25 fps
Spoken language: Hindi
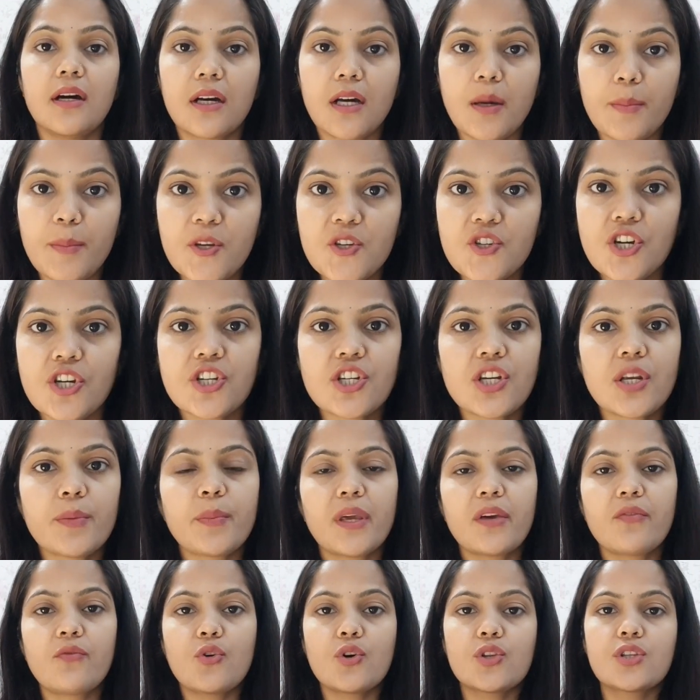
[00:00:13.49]
कमेंट सेक्शन
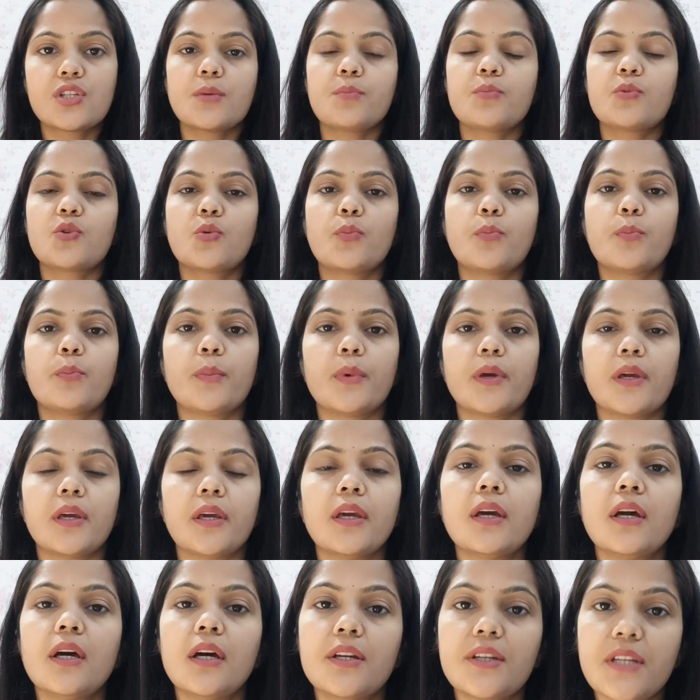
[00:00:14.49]
में व्हाट्सएप ग्रुप
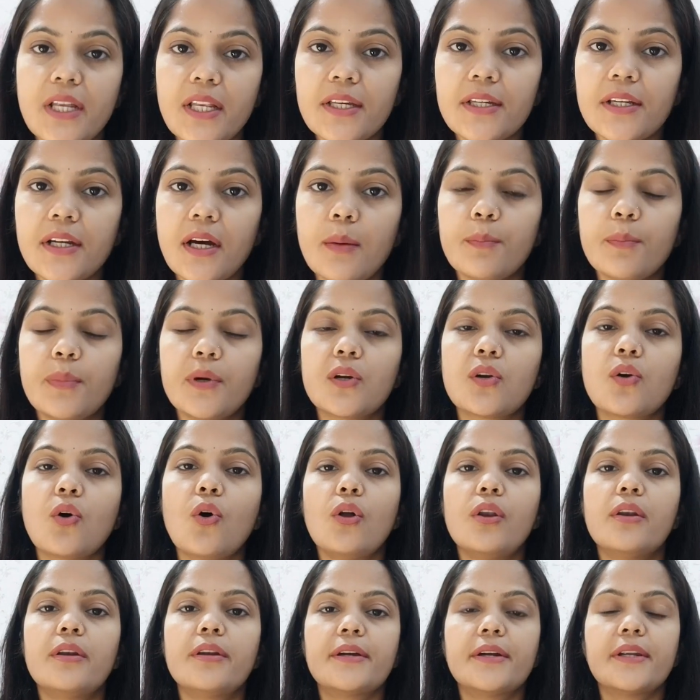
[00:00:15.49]
में टेलीग्राम पर
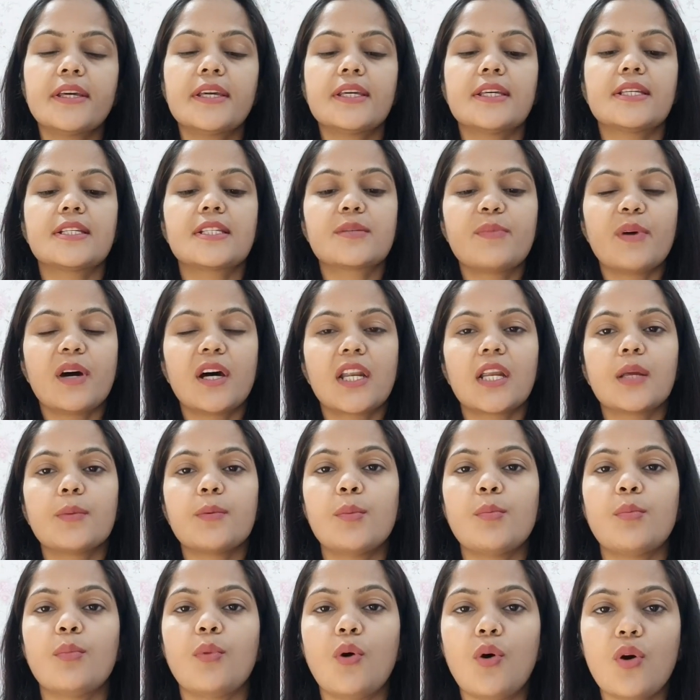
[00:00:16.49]
ऑलरेडी इस बारे
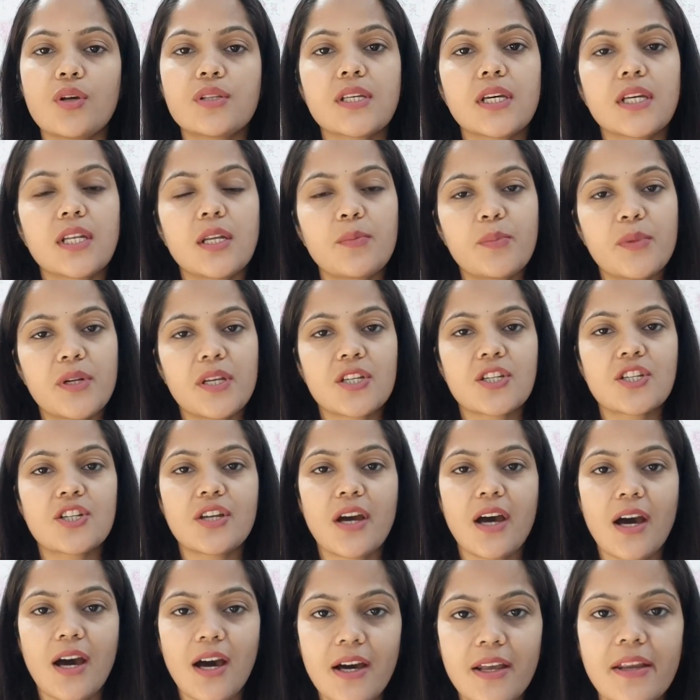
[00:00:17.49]
में बहुत सारे
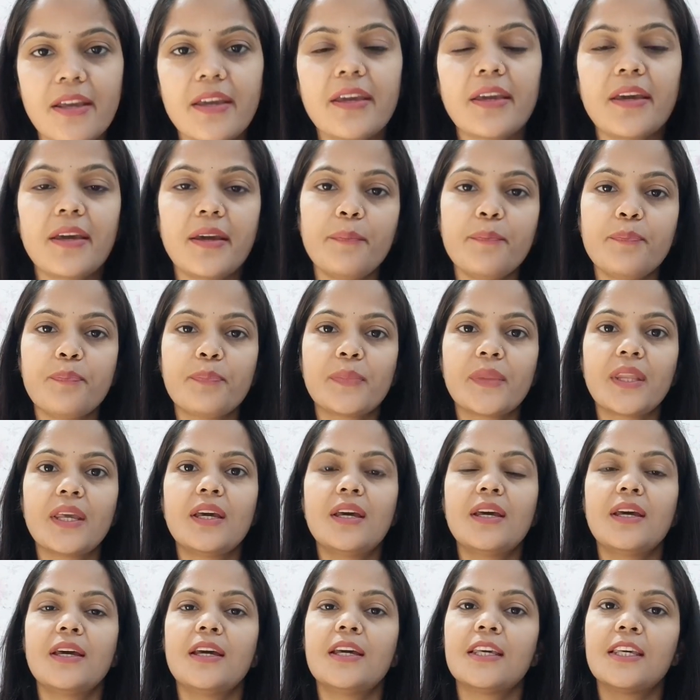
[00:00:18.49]
प्रश्न आ रहे हैं
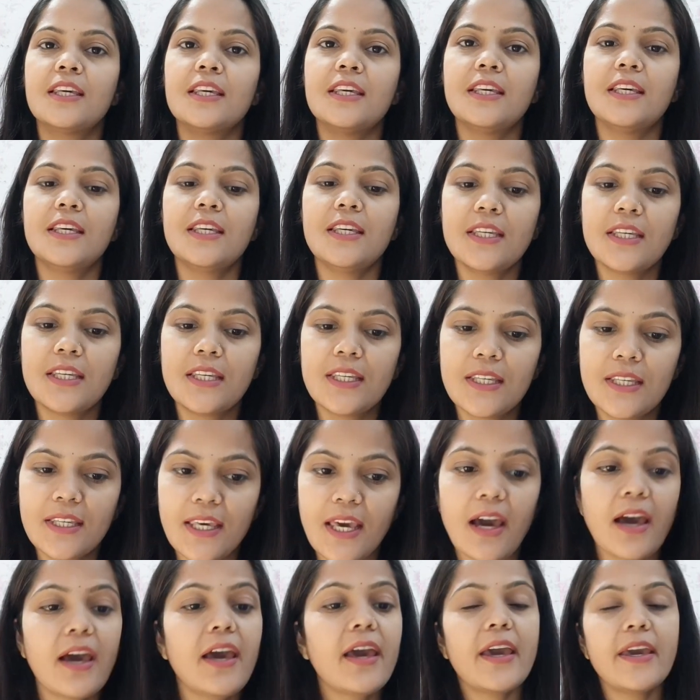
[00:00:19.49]
कि
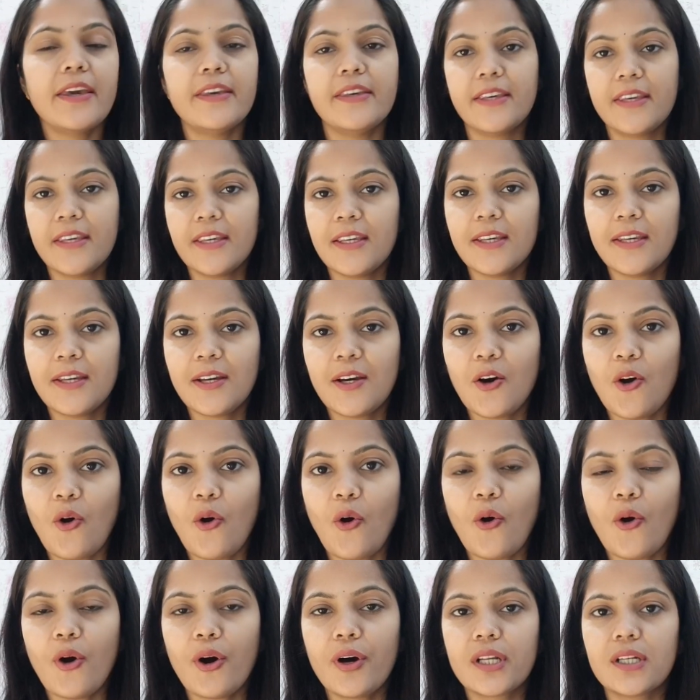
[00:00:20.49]
क्या है ये
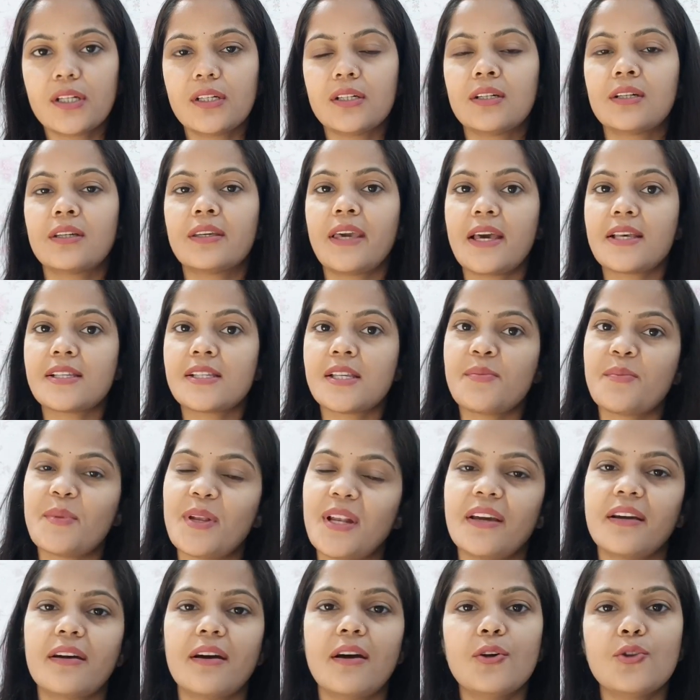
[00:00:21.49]
और कैसे
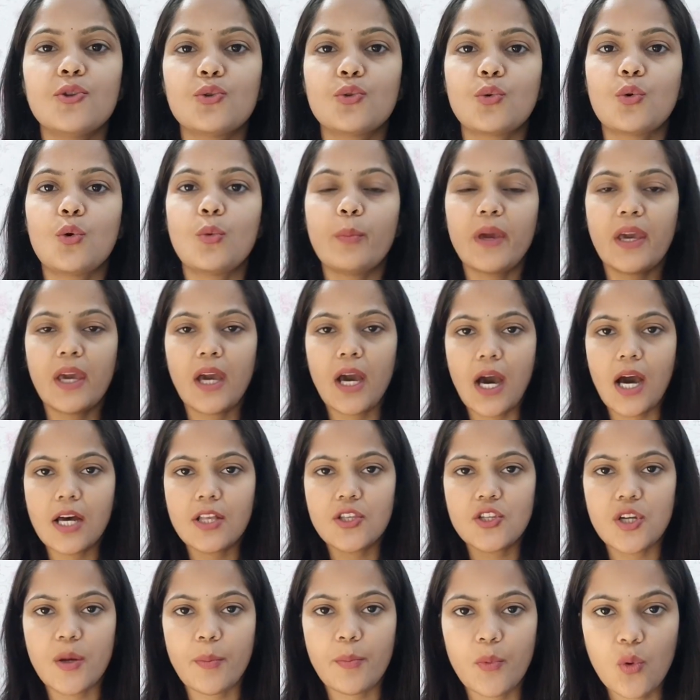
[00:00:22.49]
मिलेगा तो मैं
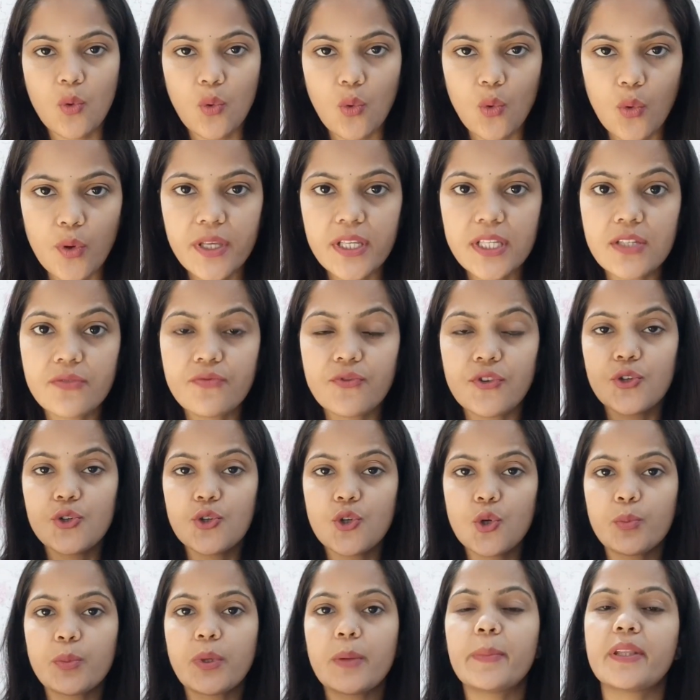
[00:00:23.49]
आज आपको इस
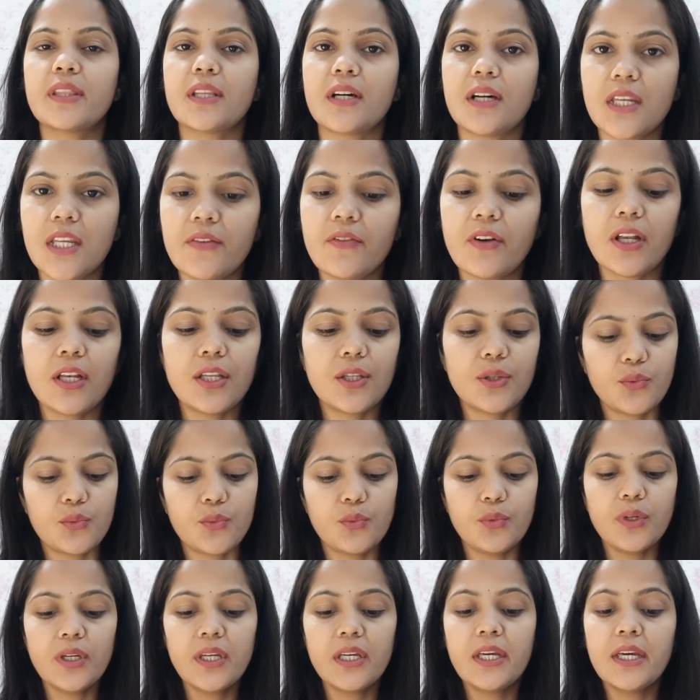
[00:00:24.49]
वीडियो में बताने वाली
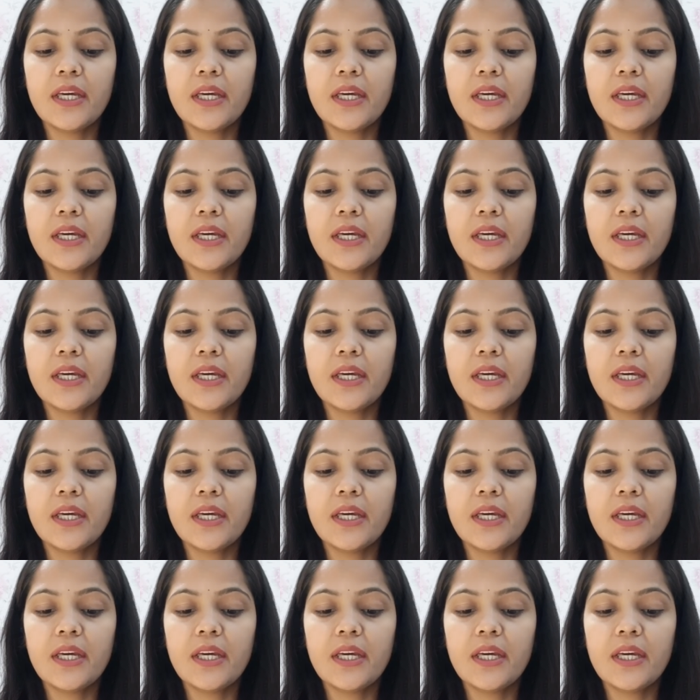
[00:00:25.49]
हूँ